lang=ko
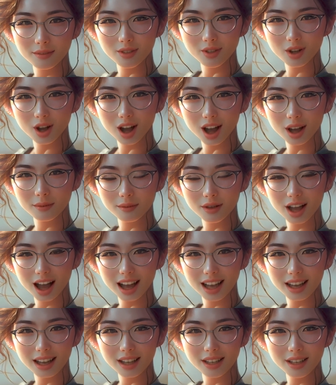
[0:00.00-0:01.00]
저와
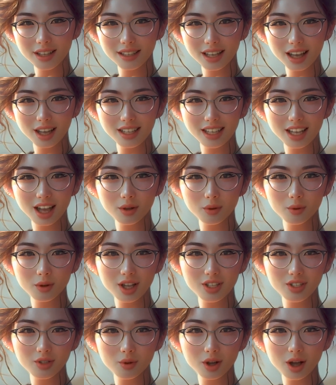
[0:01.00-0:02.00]
함께
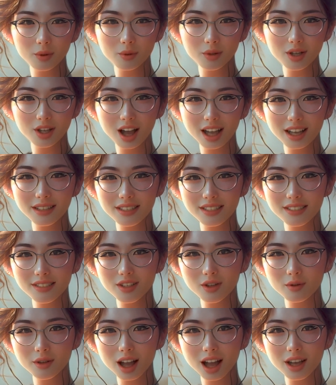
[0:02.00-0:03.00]
킹크랩과 조개구이가 있는
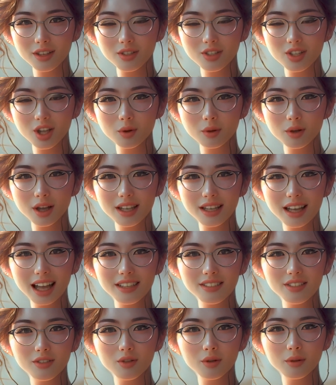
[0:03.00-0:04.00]
서해안 최고의
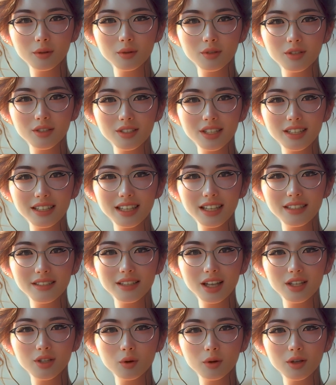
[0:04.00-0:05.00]
낙조를 볼 수
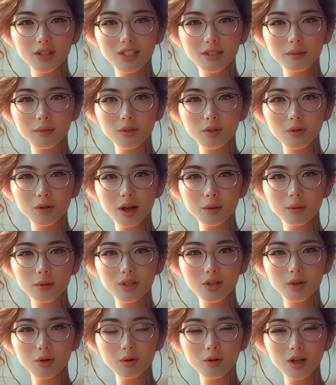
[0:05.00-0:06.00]
있는 사또횟집
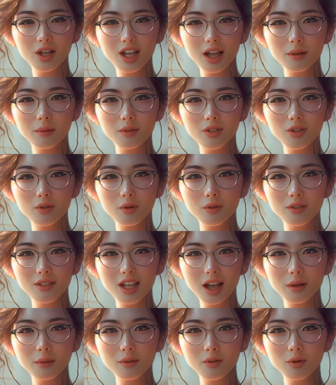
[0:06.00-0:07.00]
조개구이로 기분
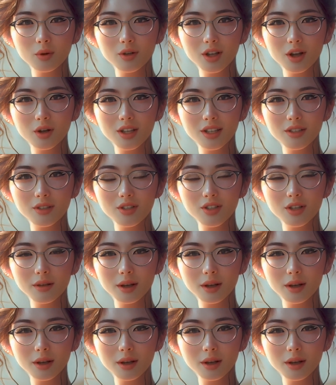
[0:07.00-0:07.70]
좋은 대부도 여행을